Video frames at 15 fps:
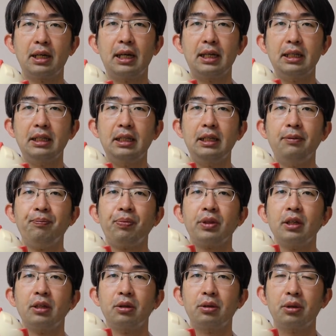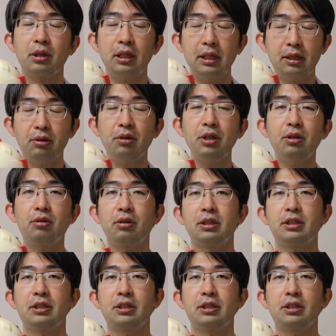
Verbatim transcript: 代わりに、一個一個